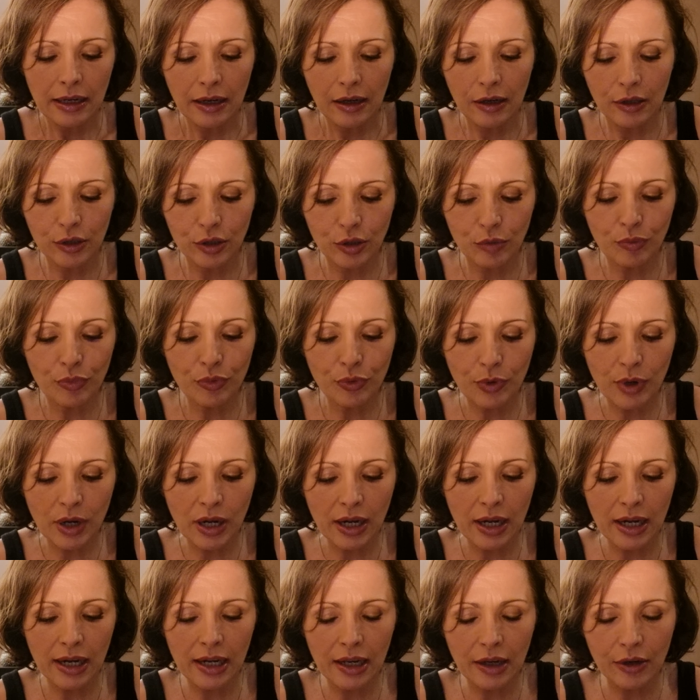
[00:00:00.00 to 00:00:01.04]
en emploi,
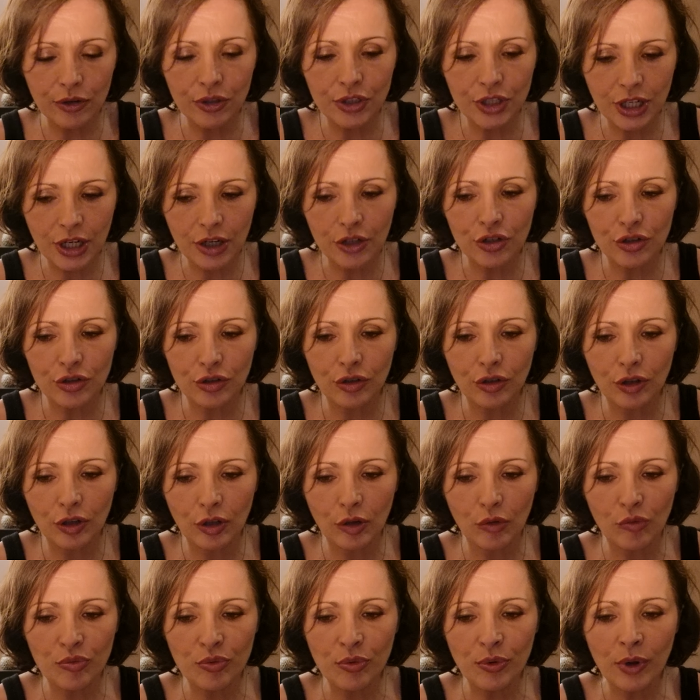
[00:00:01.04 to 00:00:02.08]
à la recherche d'un
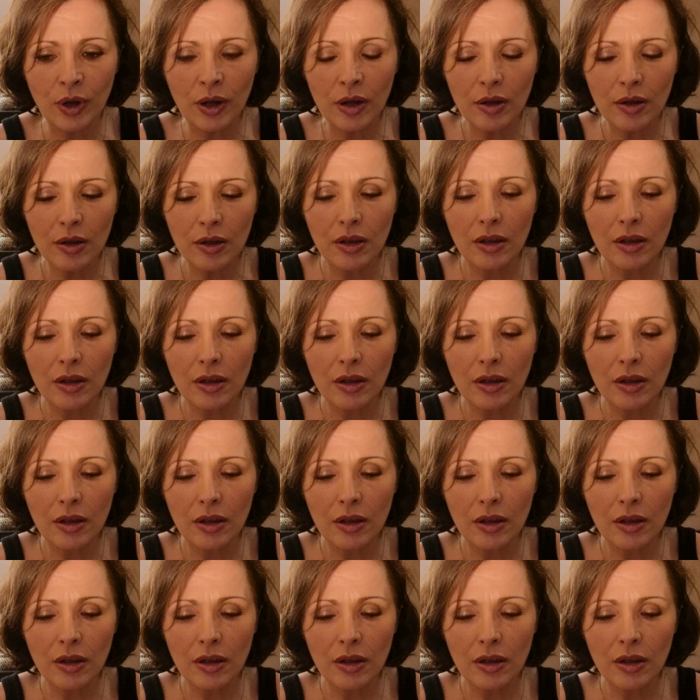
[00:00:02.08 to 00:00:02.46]
emploi,